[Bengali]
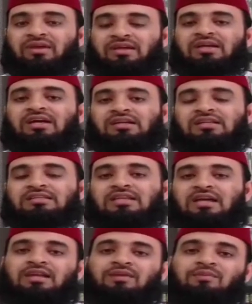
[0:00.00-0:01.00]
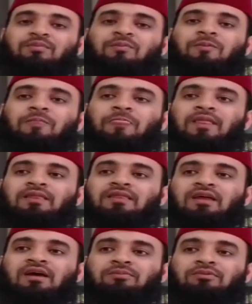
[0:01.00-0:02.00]
একটা সাইন
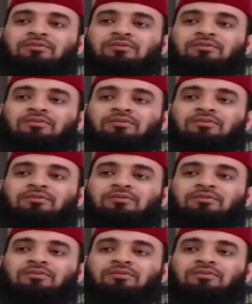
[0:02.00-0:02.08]
তারপর